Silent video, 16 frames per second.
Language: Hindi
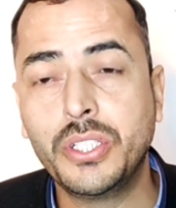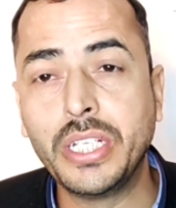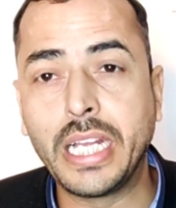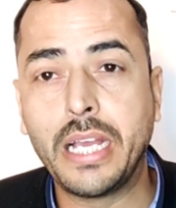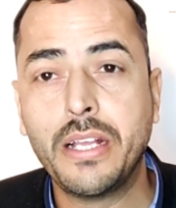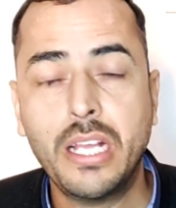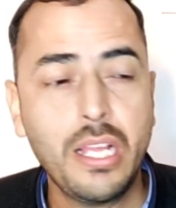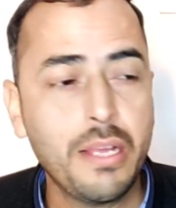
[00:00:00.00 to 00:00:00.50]

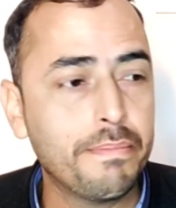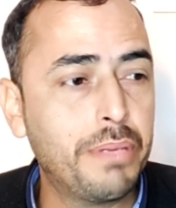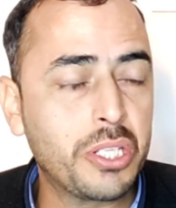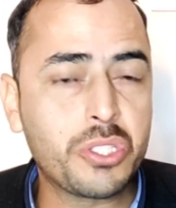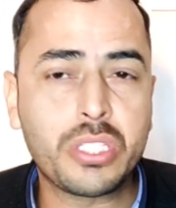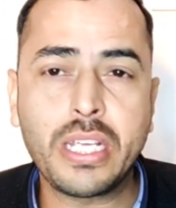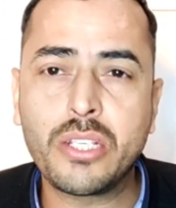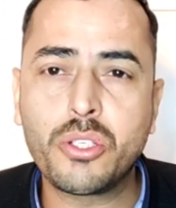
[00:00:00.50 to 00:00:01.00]
ठीक है
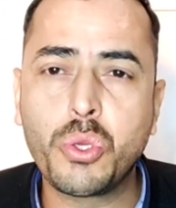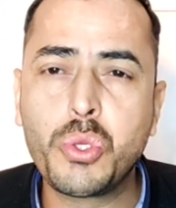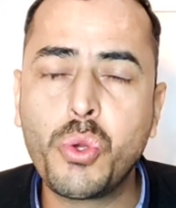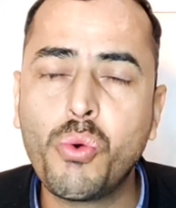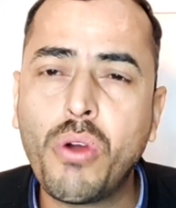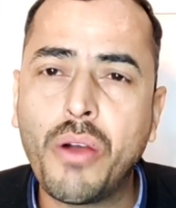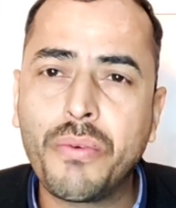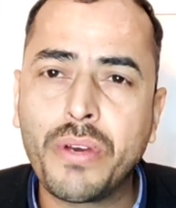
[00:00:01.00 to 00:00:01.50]
बच्चे जो
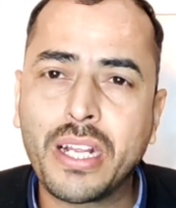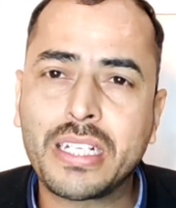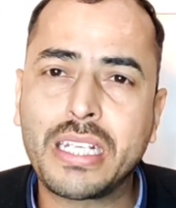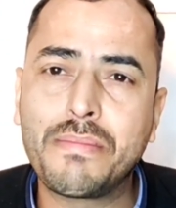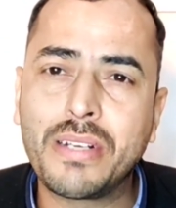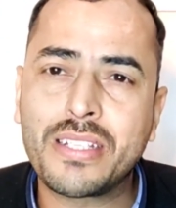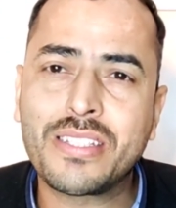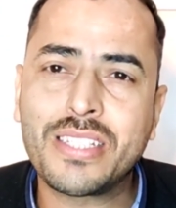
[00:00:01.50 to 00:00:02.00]
युवा वर्ग
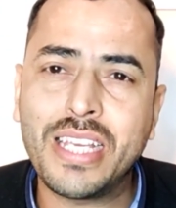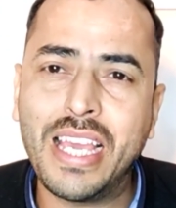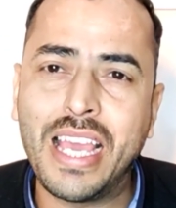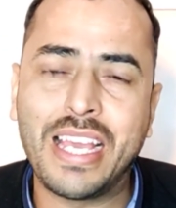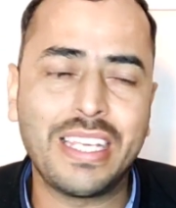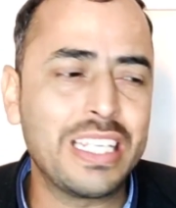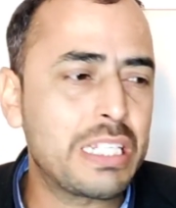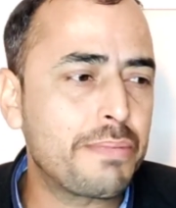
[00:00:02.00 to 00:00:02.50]
के बच्चे
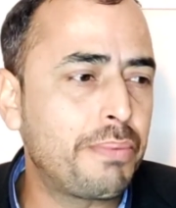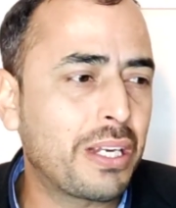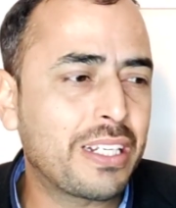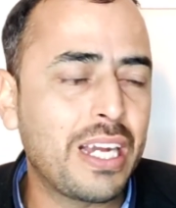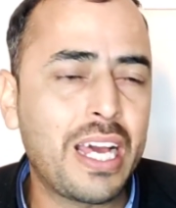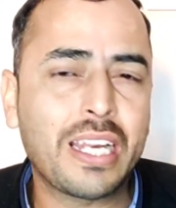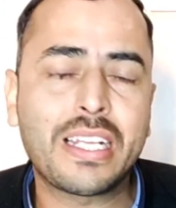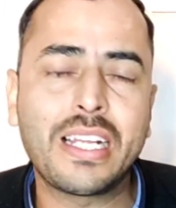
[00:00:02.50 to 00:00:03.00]
हैं इस
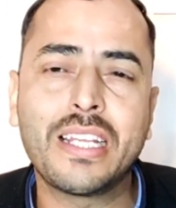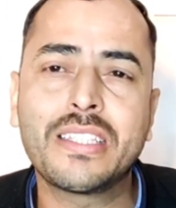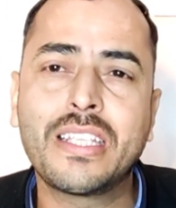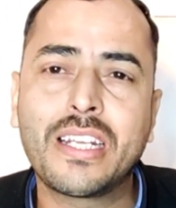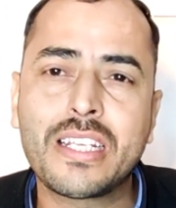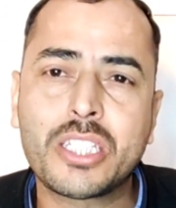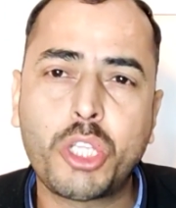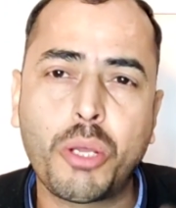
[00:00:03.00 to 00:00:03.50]
प्रकार के
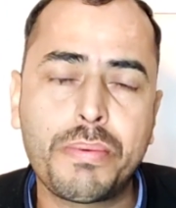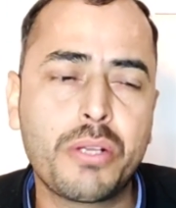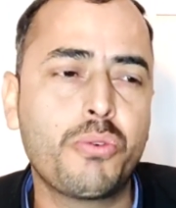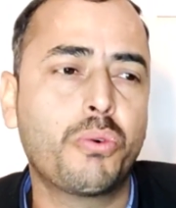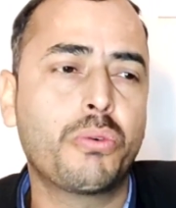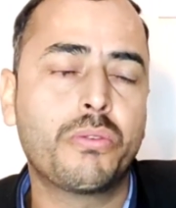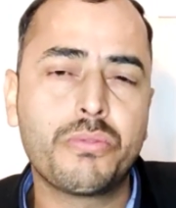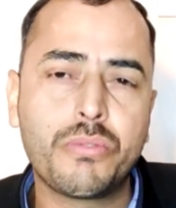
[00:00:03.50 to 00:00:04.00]
अंधे रस्तों
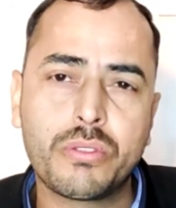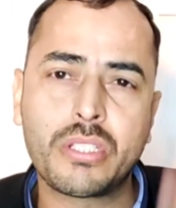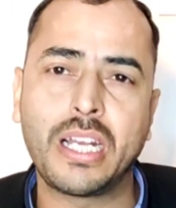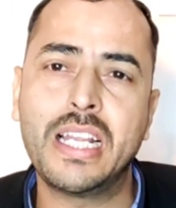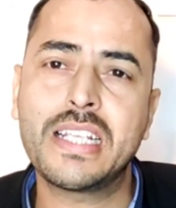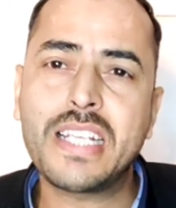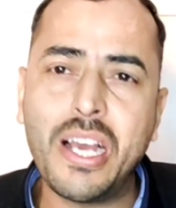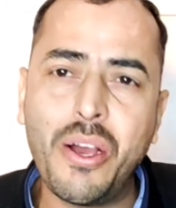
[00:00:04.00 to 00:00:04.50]
पे
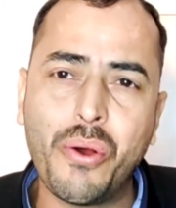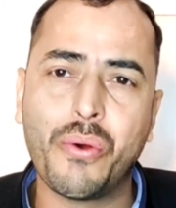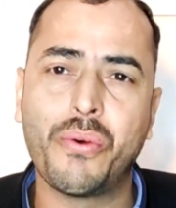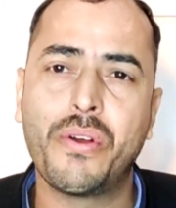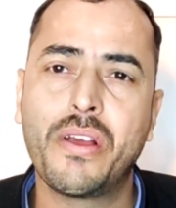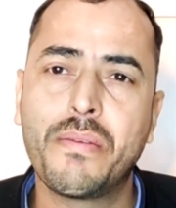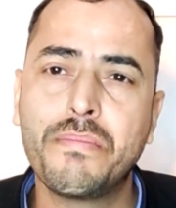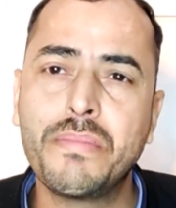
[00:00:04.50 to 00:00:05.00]
चले जाओ
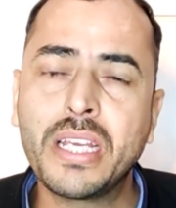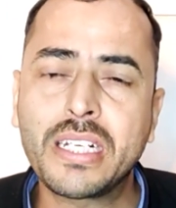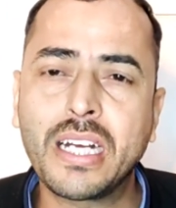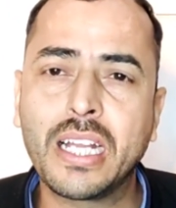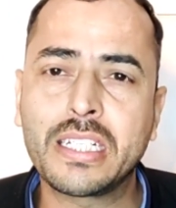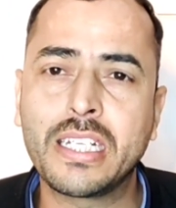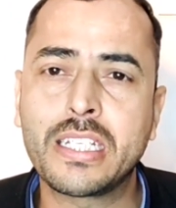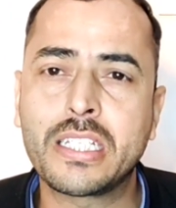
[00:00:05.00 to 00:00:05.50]

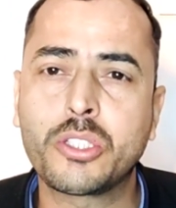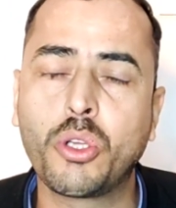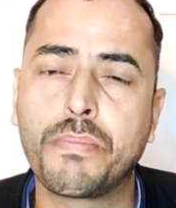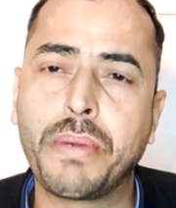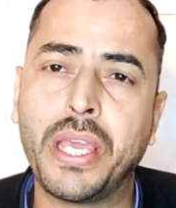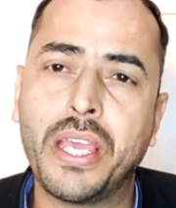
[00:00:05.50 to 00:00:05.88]
बेकार के रस्तों